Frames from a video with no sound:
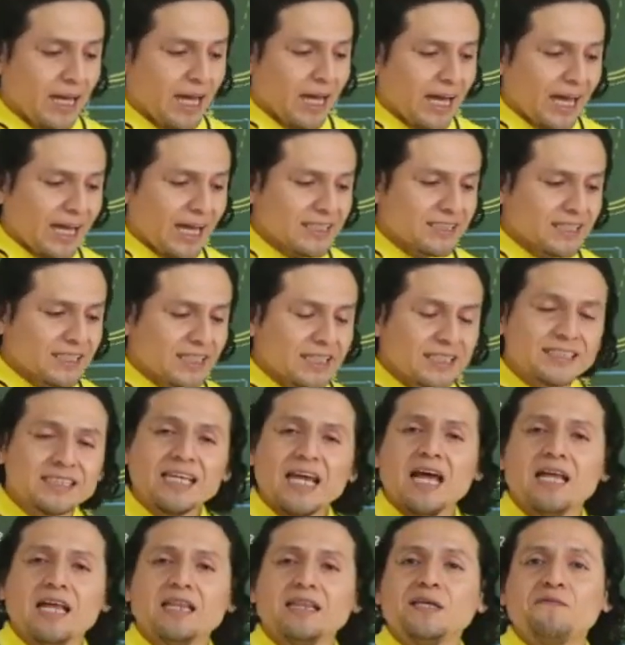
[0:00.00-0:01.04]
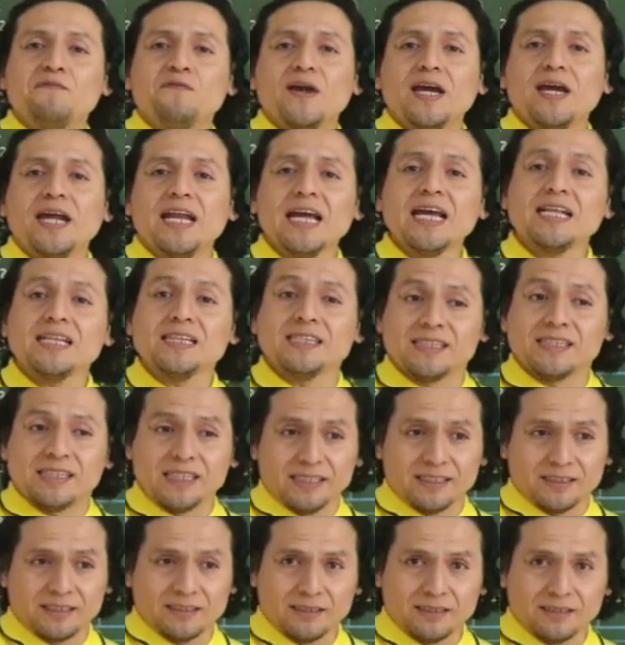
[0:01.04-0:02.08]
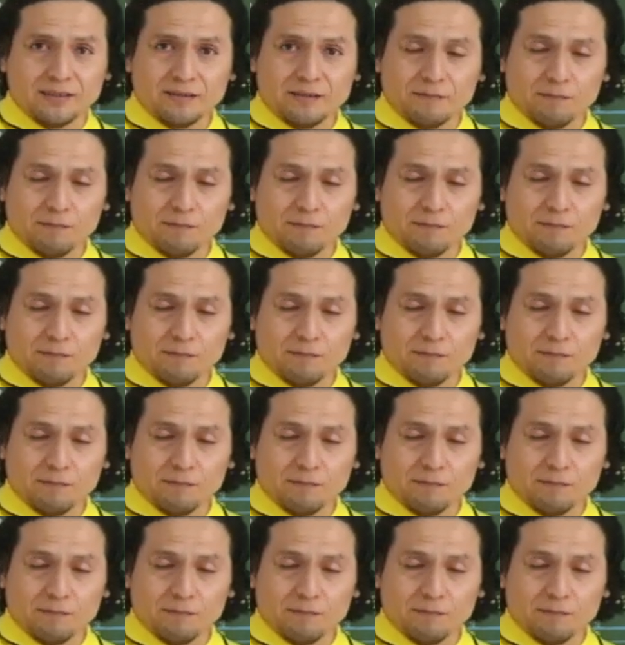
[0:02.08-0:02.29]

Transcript: es que sean diferentes